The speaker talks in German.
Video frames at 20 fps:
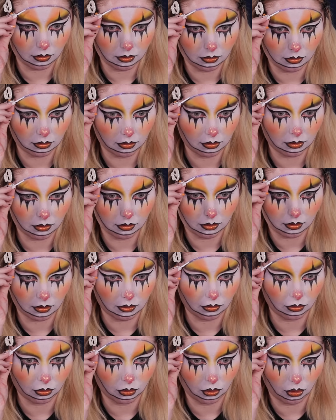ist
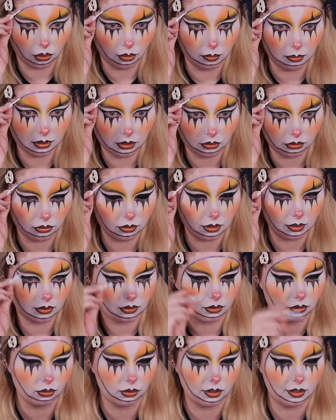dann so komisch oder ist
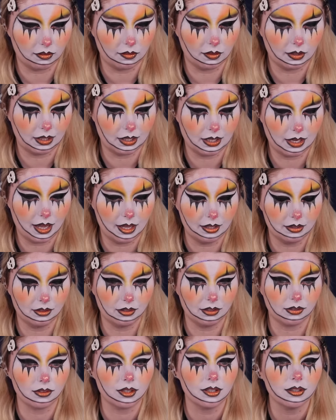es so ganz glatt?
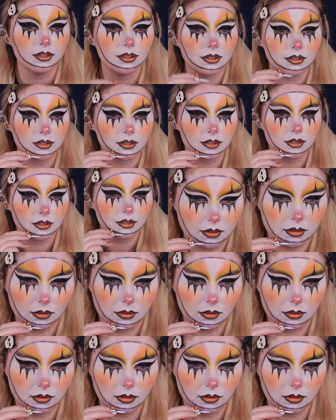Ich weiß es es nicht.